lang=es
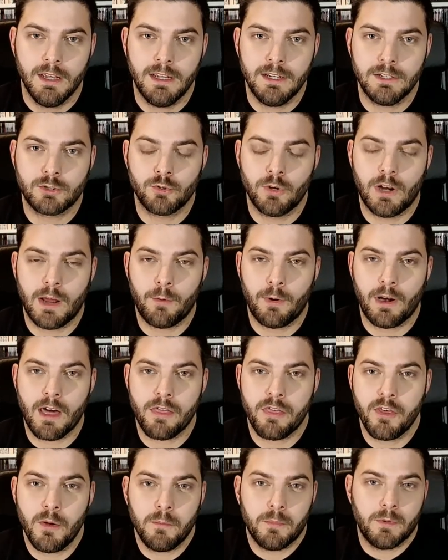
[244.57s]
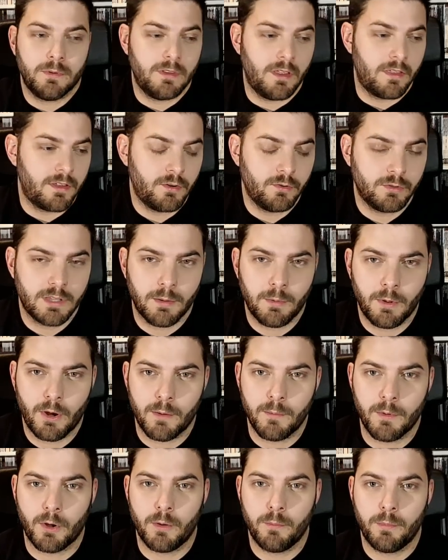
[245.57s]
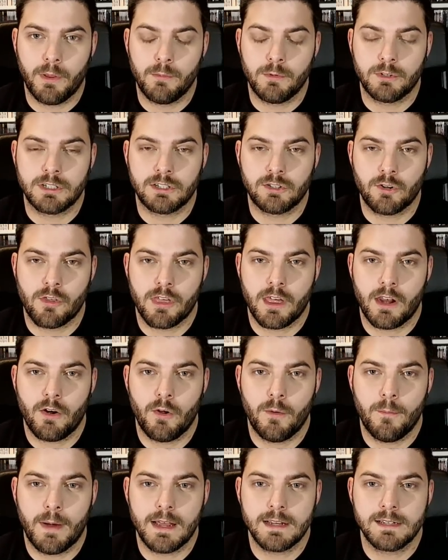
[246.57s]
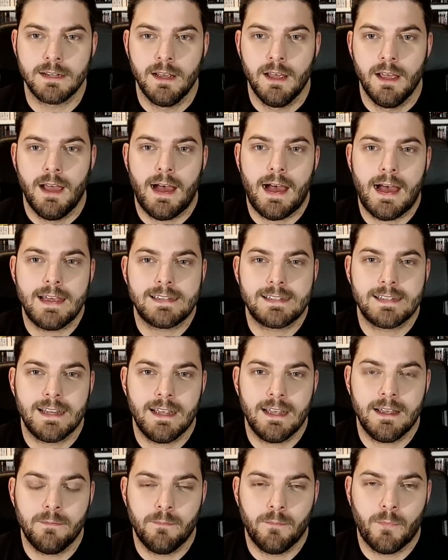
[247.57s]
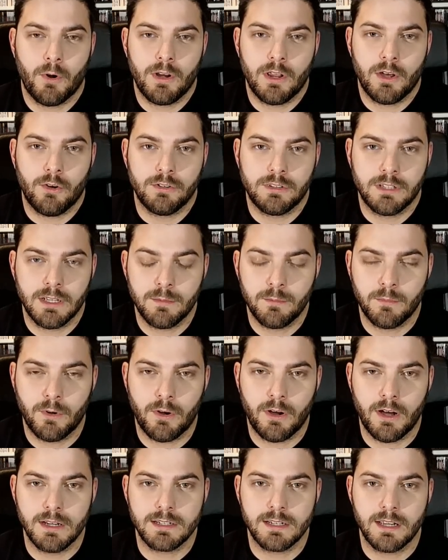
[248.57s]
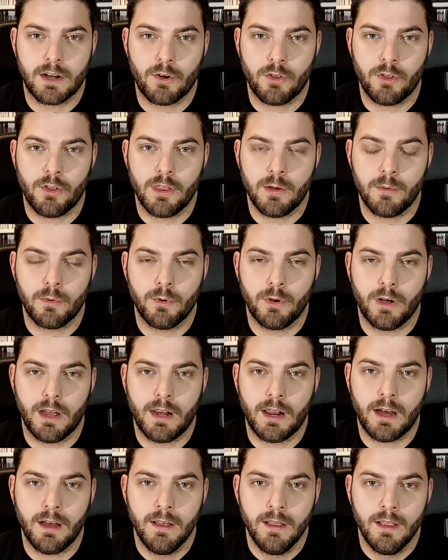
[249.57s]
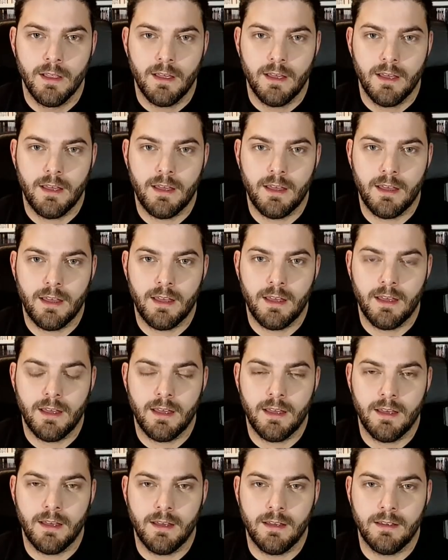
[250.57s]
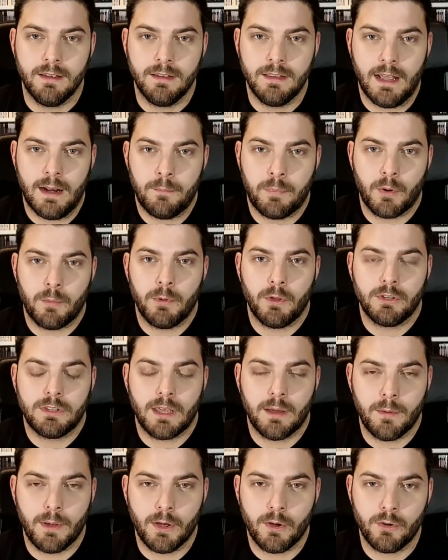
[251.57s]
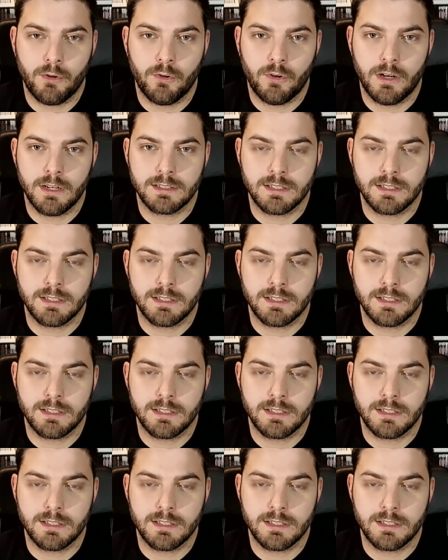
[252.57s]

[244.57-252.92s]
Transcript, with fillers: y su elaboración, pues decir un TVO, a lo mejor podemos asociarlo más a ese monigotismo, a ese rollo de bruguera eh, y al propio TVO, ¿no?